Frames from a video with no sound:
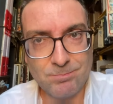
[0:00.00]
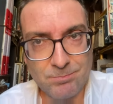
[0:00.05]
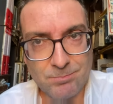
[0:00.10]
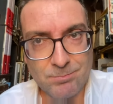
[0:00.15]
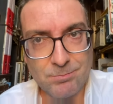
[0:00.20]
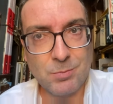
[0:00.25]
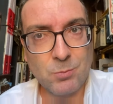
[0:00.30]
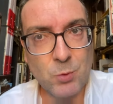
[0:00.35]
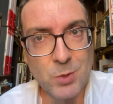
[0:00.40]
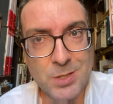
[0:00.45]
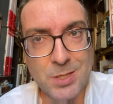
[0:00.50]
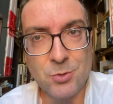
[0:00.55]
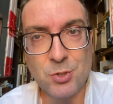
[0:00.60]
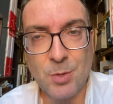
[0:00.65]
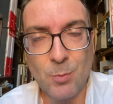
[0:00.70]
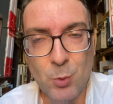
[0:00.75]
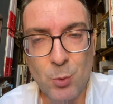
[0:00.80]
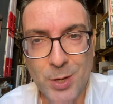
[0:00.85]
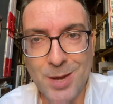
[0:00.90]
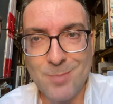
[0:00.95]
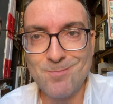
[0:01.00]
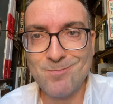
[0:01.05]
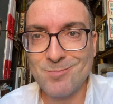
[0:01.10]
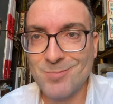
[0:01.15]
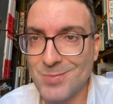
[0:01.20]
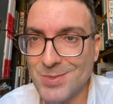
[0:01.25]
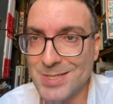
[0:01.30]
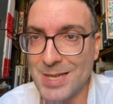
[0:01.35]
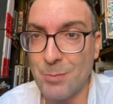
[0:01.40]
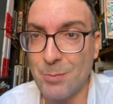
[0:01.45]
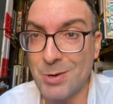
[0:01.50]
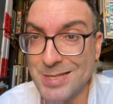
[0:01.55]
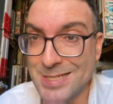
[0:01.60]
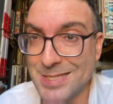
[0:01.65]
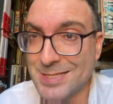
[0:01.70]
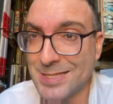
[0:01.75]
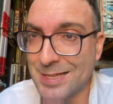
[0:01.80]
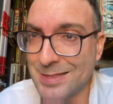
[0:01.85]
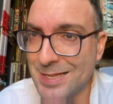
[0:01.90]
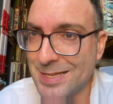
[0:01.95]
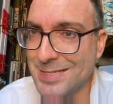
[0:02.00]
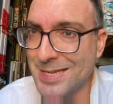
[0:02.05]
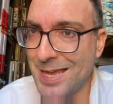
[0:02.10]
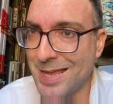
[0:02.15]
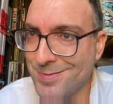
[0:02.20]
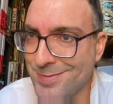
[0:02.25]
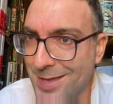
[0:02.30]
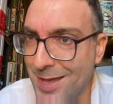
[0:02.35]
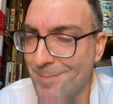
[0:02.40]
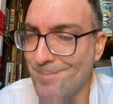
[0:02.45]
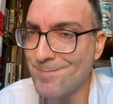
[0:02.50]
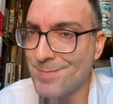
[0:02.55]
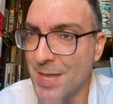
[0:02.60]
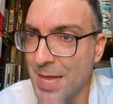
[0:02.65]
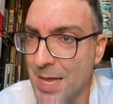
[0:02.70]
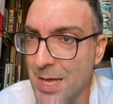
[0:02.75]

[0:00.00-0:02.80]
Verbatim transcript: Mm, quindi diciamo che siamo nel 67,